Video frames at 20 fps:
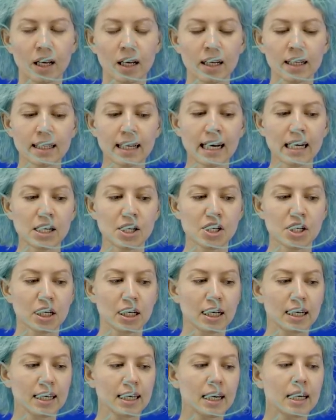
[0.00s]
а дальше
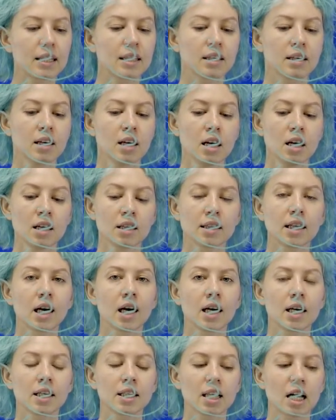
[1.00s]
клиент
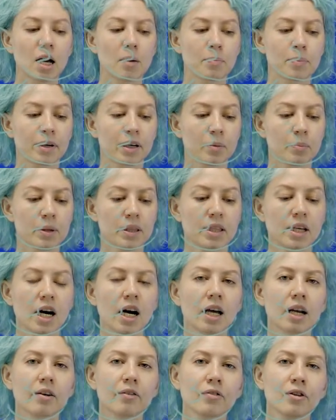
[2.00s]
на этапе
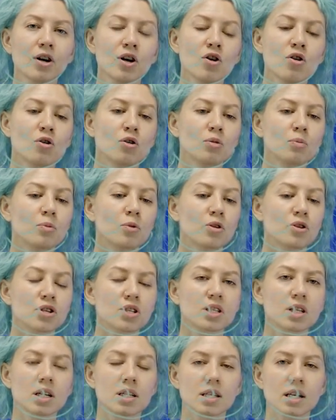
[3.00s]
комментариев, он
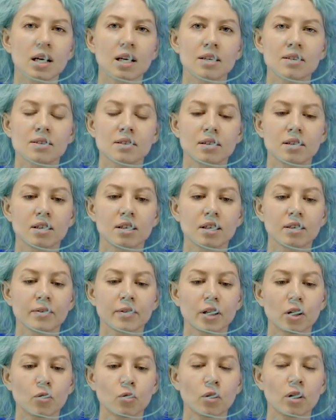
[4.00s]
может сказать, э,
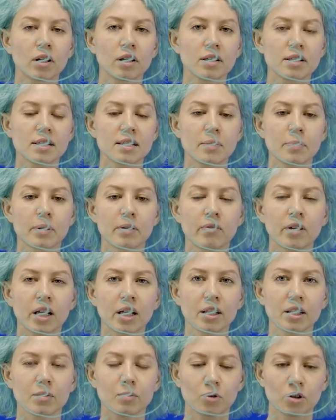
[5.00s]
какое из
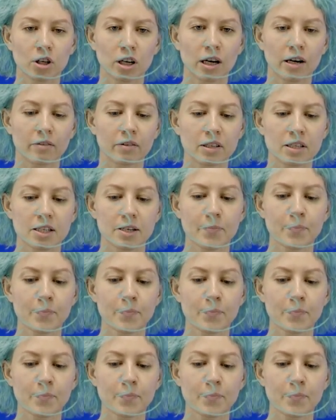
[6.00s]
направлений ему нравится.